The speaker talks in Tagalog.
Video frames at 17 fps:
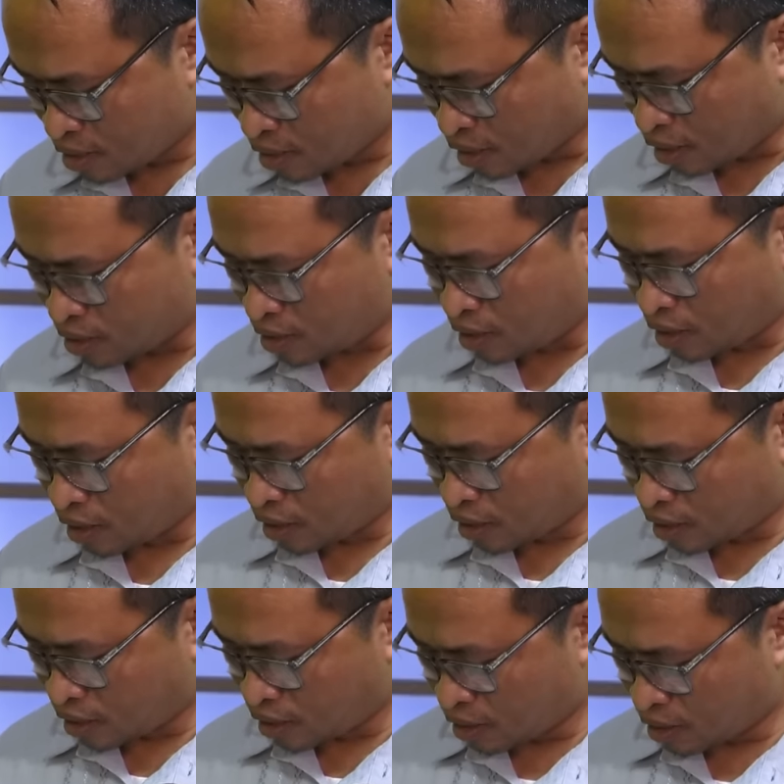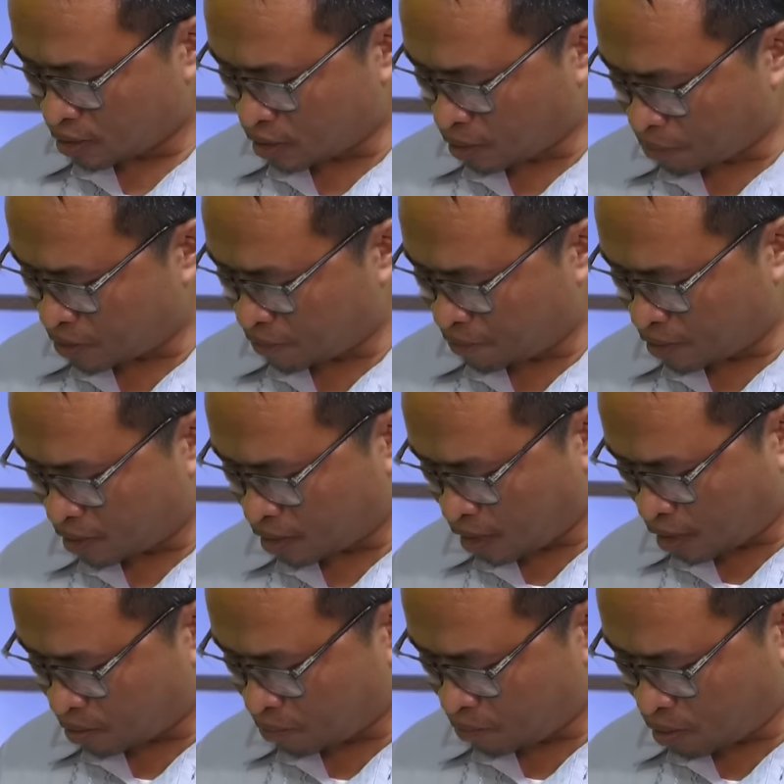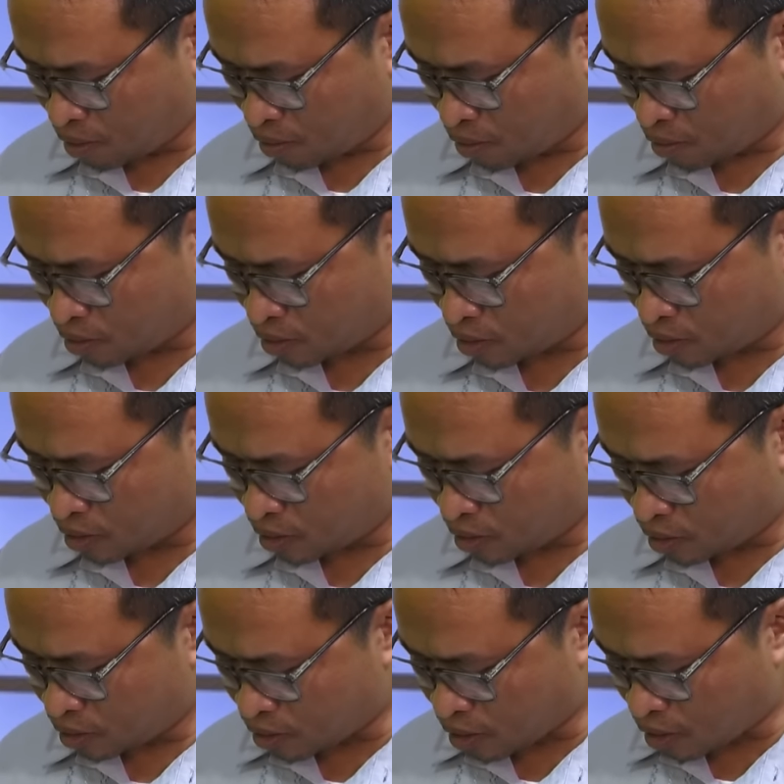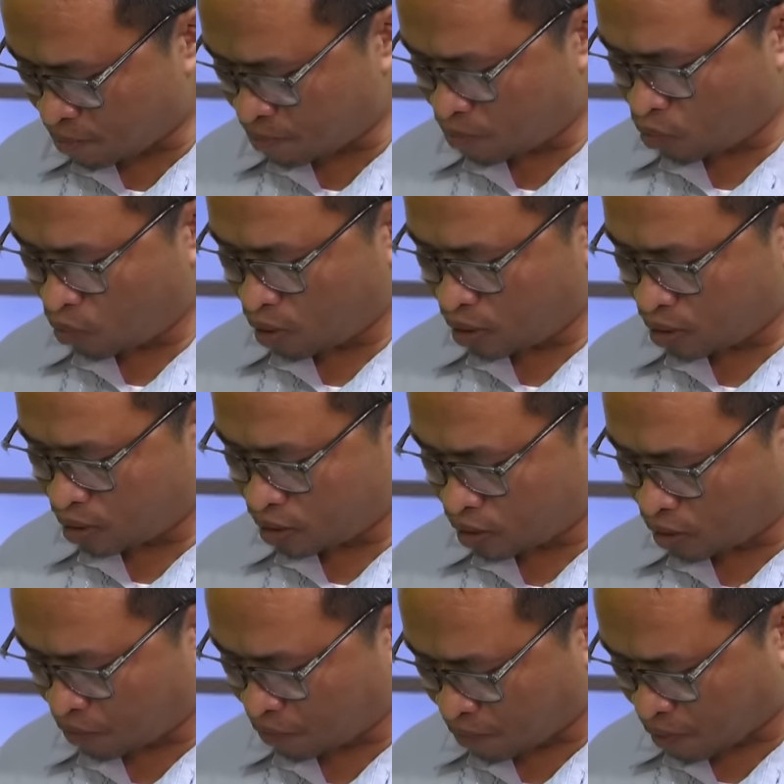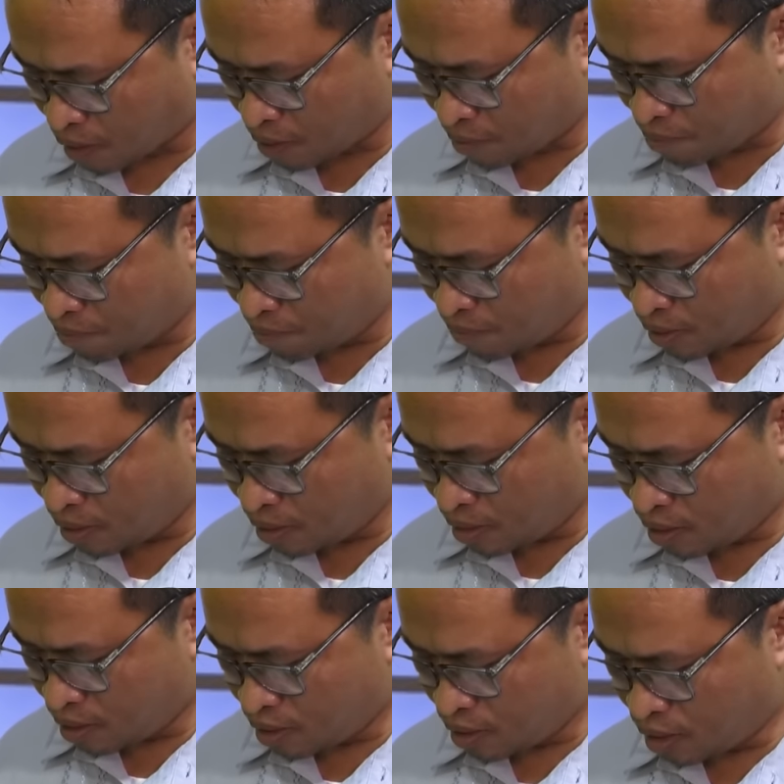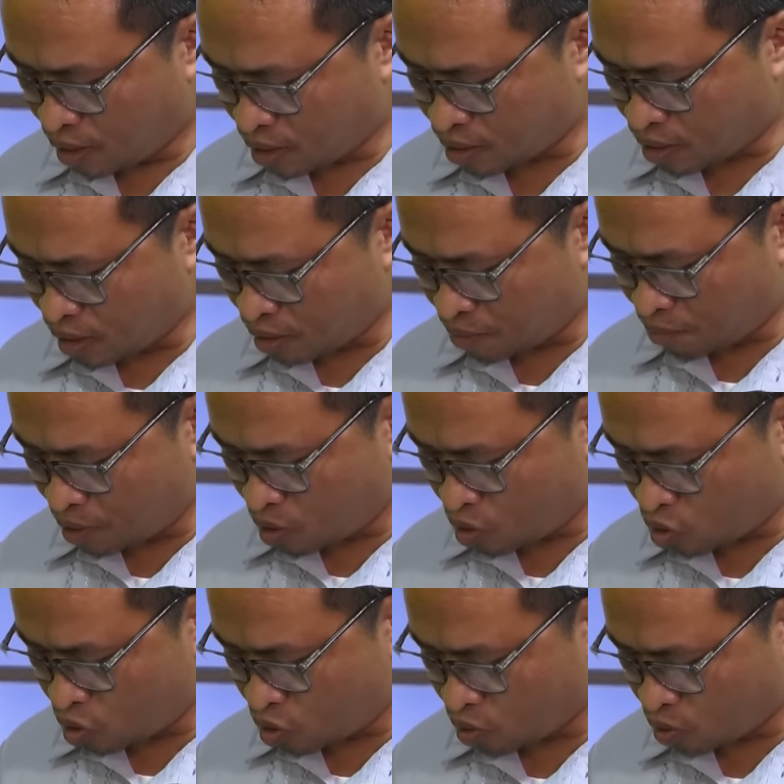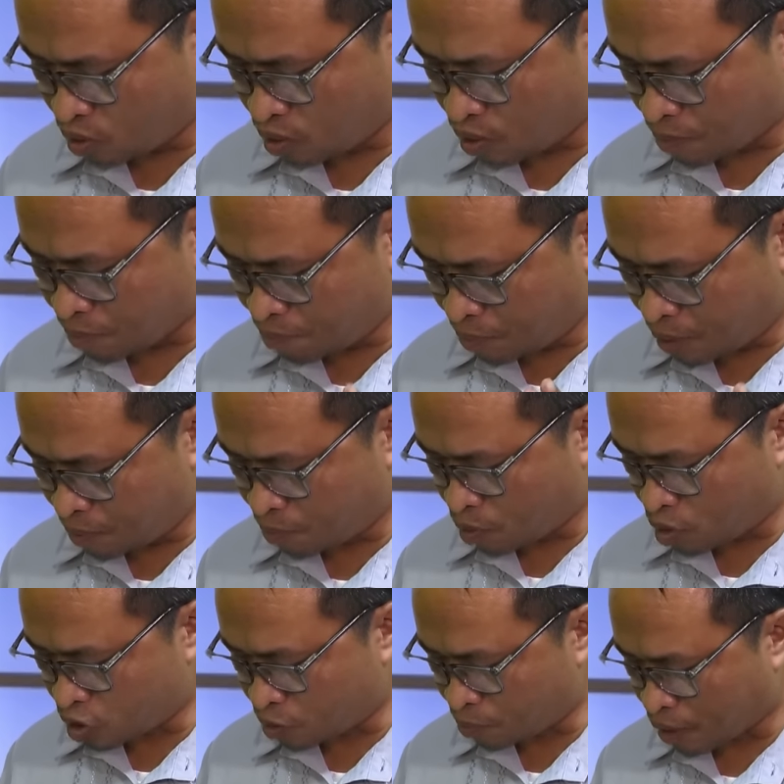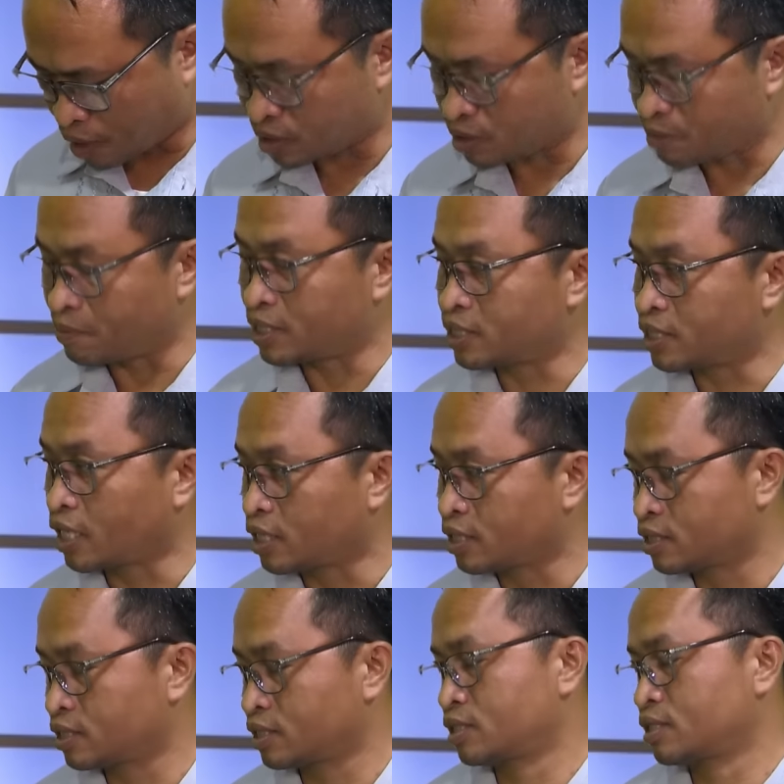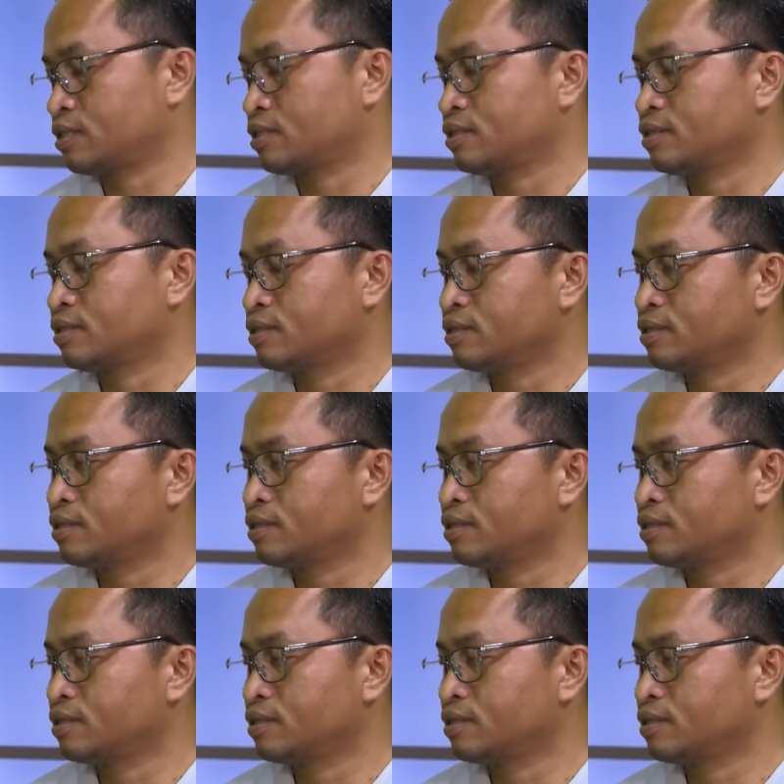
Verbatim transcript: kaysa Psalm 78 mm. because Psalm 105 does not mention of people's past mistakes. Mm-hmm.